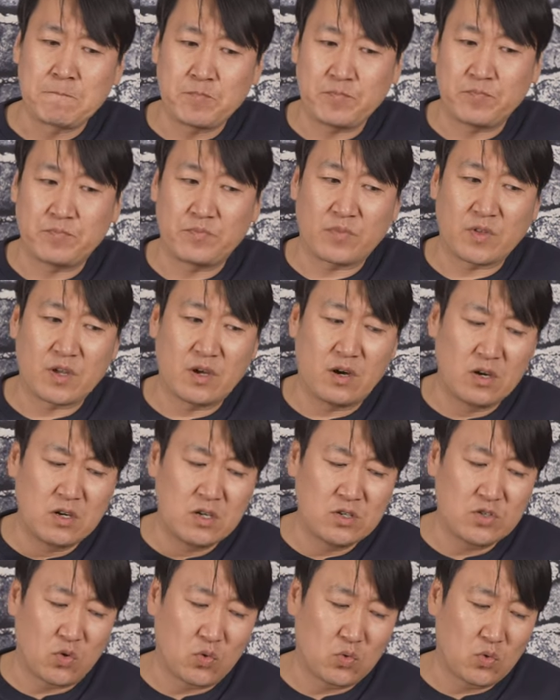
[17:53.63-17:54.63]
음,
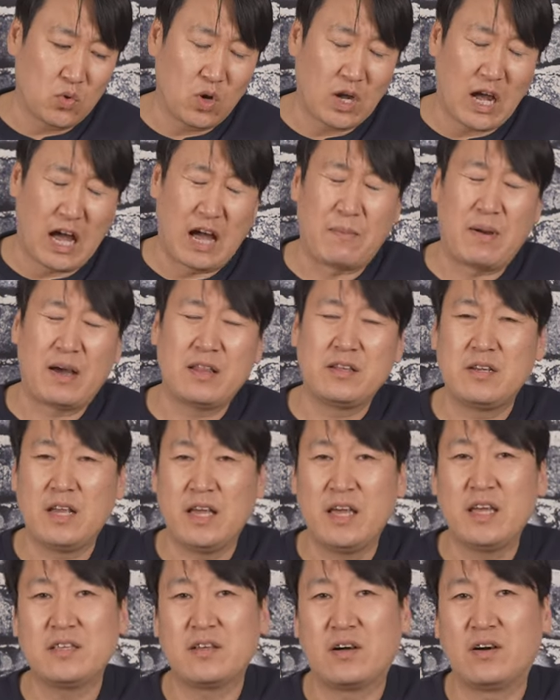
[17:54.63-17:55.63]
어느 정도
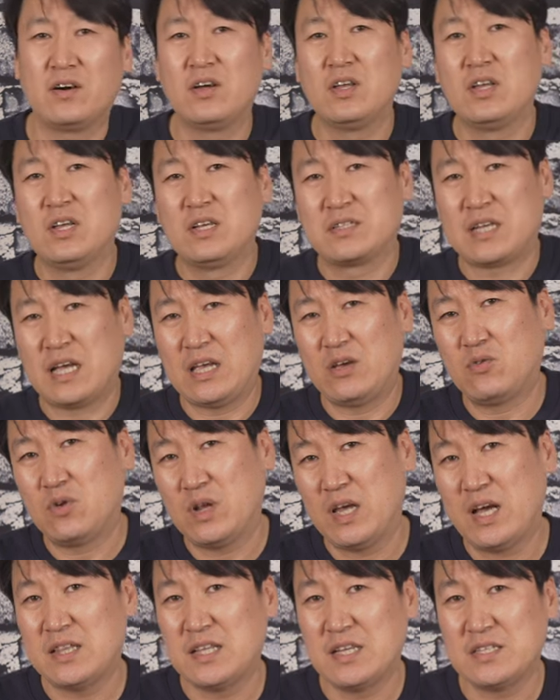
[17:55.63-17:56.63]
감안을 해서
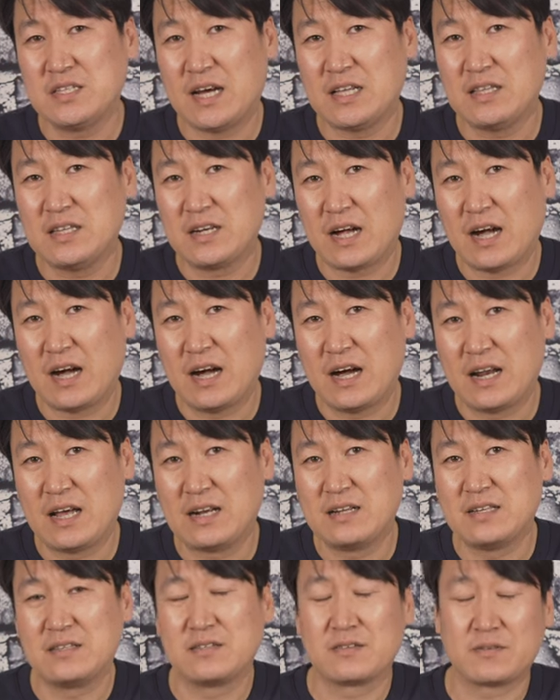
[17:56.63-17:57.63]
사용을 해야 되지
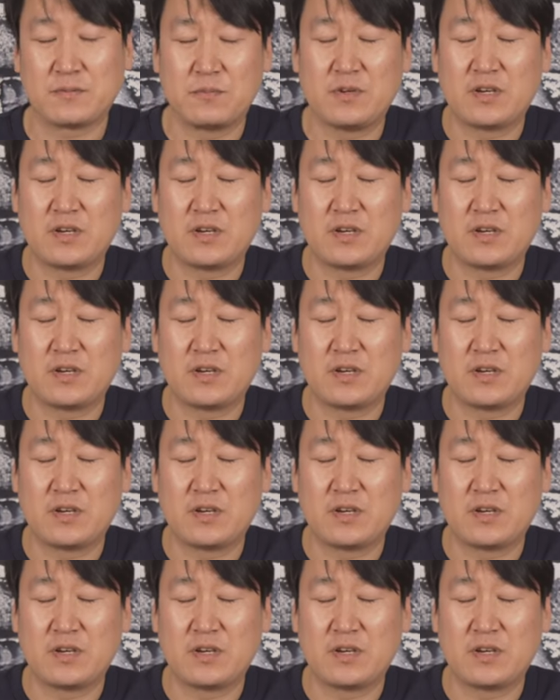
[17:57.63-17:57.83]
않을까라는